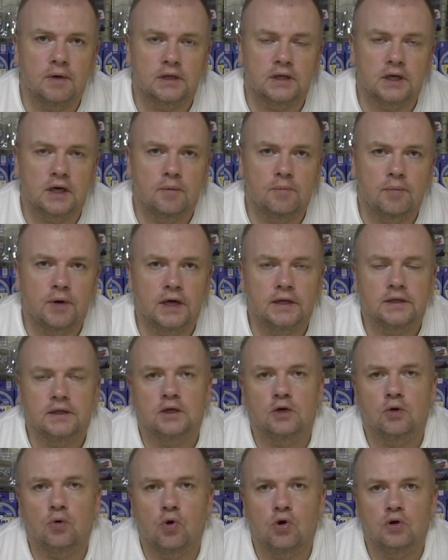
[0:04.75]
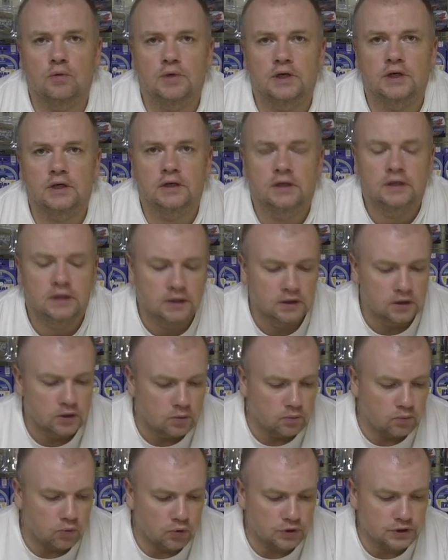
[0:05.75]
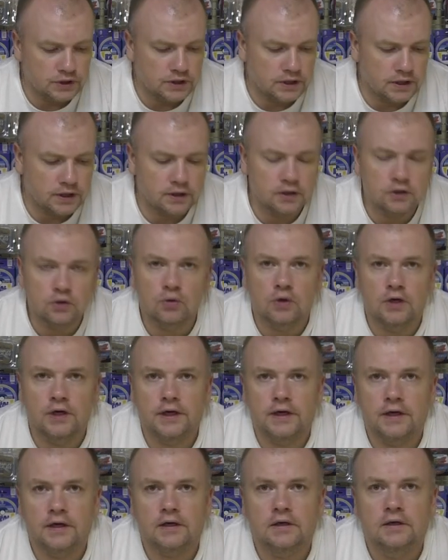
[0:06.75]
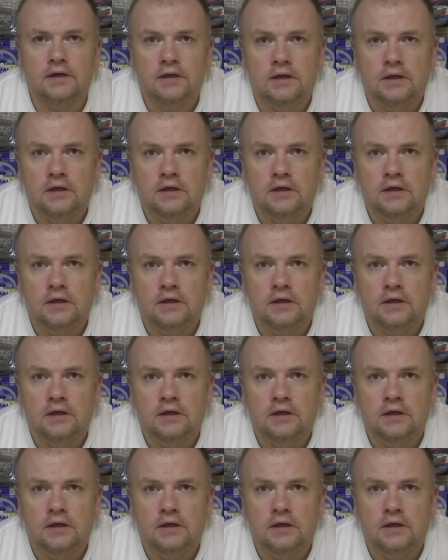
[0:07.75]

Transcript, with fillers: от компании Колмик по серии Нуклеер.